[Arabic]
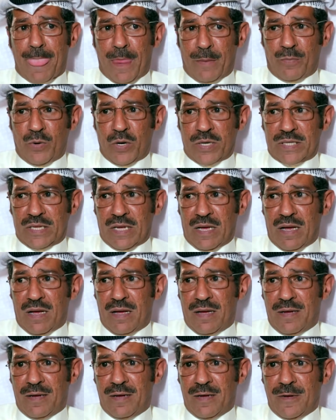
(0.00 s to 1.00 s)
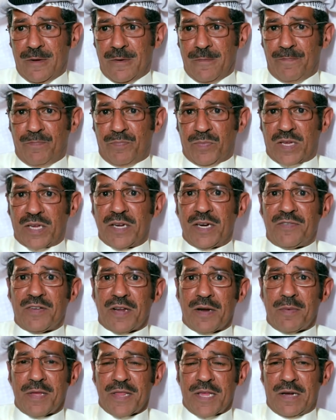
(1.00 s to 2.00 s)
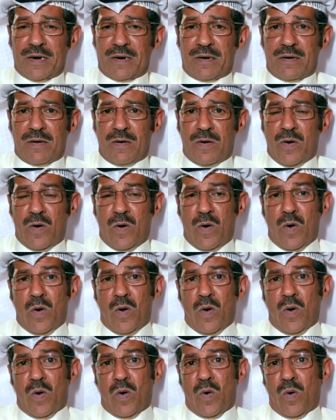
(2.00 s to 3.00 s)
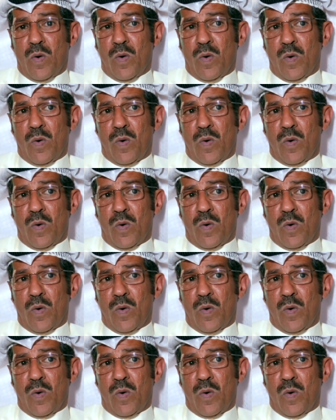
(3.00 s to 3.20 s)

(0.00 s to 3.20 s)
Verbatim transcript: بوقتها كنا في رمضان و